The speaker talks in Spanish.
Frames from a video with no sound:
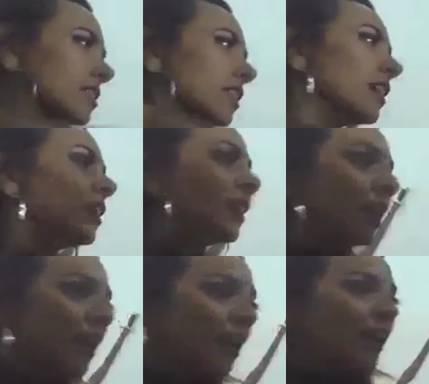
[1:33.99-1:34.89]
que no
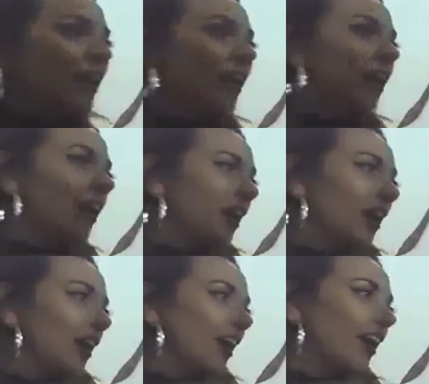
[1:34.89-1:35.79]
podía andar con la
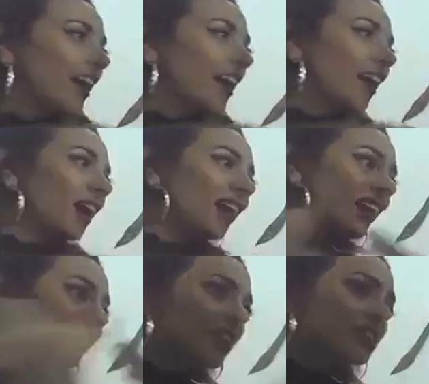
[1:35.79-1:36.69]
morra. Sabía
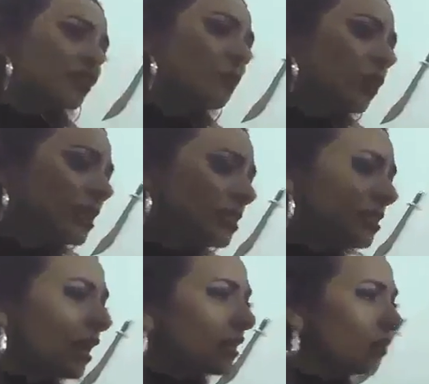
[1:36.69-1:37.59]
que la morro olía
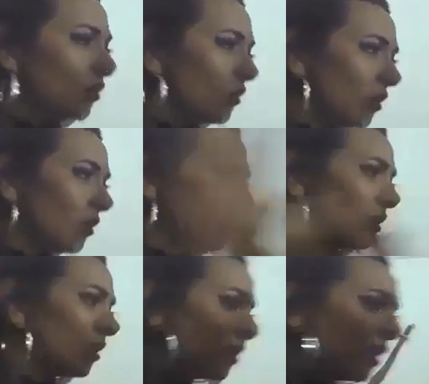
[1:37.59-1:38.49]
pólvora, compás.
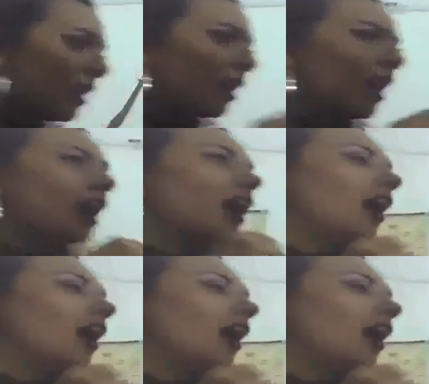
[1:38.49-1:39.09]
Pero la